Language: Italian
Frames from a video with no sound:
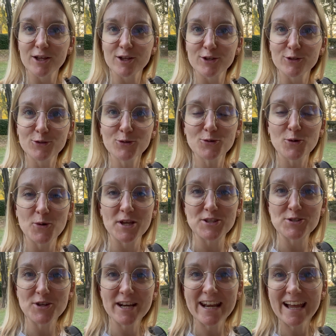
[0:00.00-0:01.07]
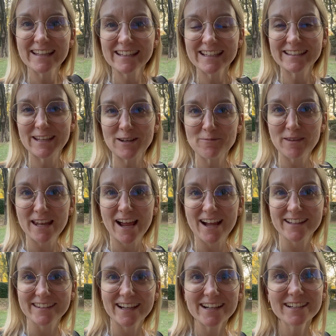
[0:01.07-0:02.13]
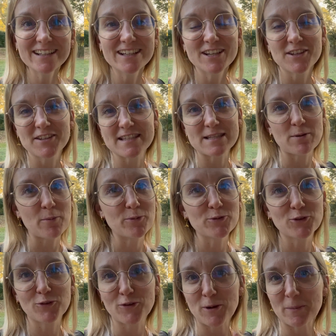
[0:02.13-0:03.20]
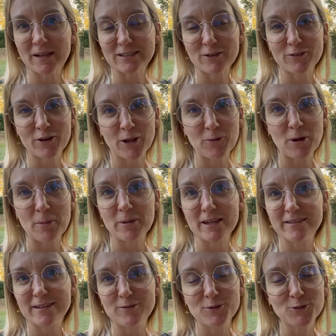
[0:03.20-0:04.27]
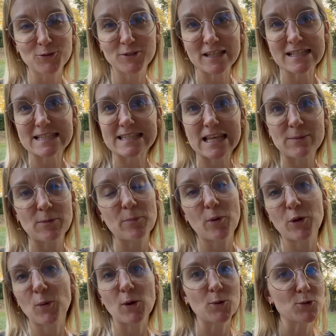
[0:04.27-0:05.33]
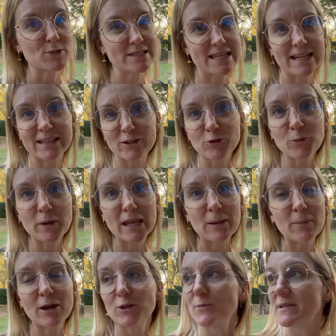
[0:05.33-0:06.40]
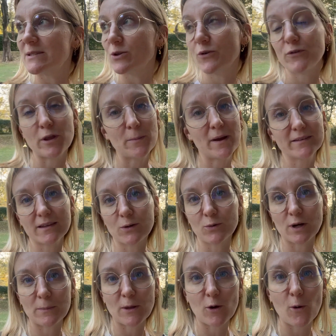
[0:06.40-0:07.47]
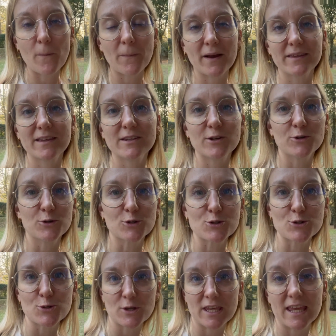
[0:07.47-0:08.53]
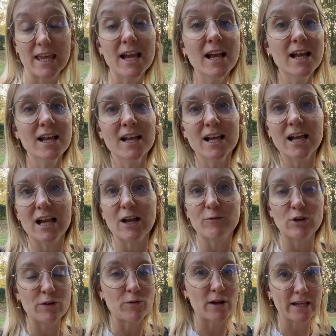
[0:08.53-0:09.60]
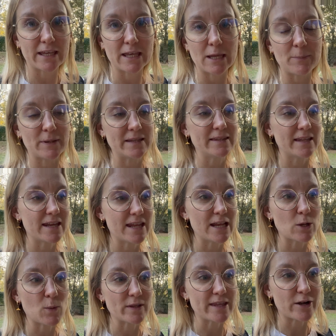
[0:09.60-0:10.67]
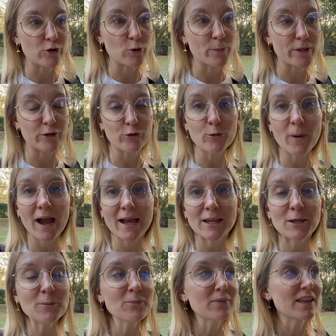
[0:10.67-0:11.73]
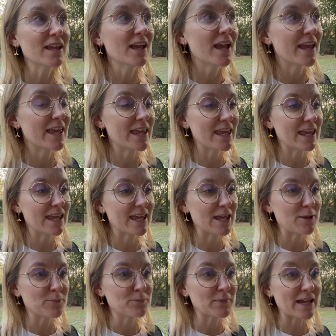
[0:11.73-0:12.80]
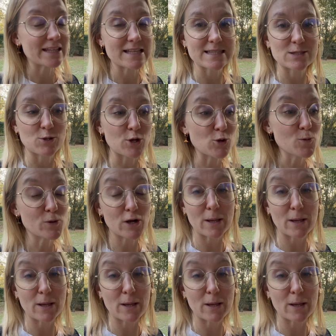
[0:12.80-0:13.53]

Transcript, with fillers: Dunque, giornata terminata, ci siamo appunto fermati a fare un aperitivo tutti insieme, poi qualcuno se n'è andato prima, io mi sono fermata con la mia compagna di corso che eh, volevo anche prendere il quaderno per domani e mm, adesso recupero